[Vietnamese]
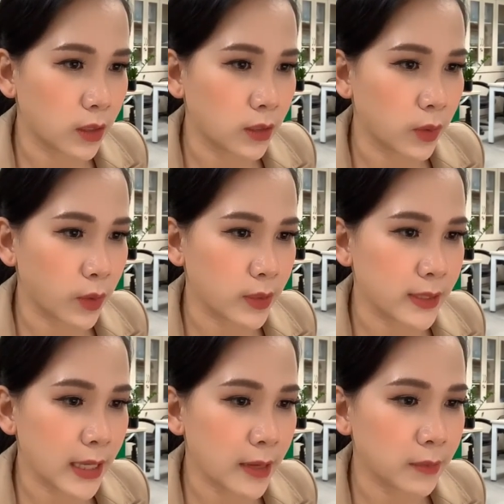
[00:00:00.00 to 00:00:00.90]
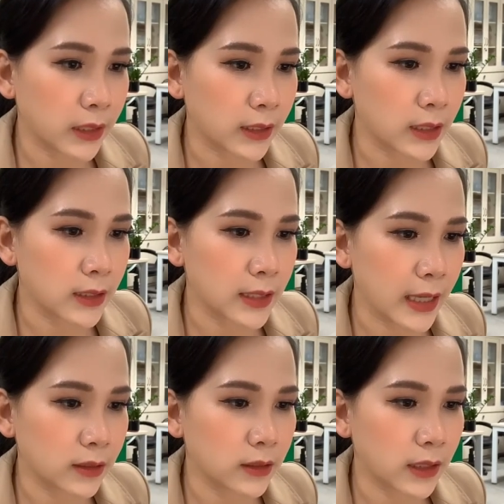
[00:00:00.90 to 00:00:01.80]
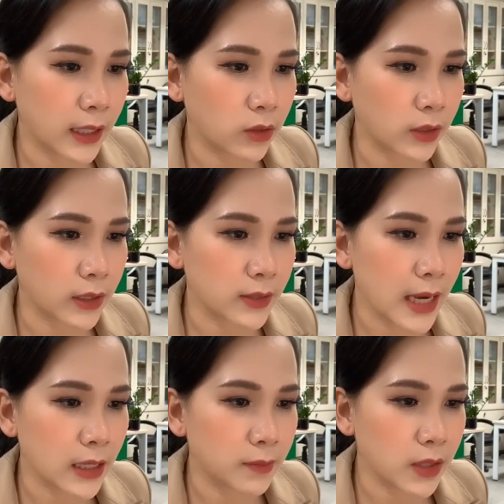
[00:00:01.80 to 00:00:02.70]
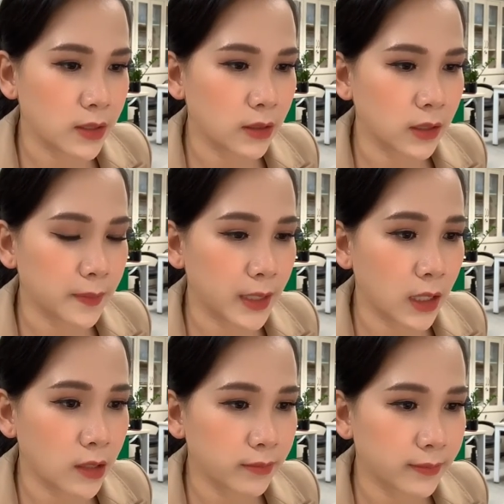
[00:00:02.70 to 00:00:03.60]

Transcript: để Hoa Quỳnh xem là cái tình trạng như thế này còn kéo dài đến bao giờ nhé các bạn nhé.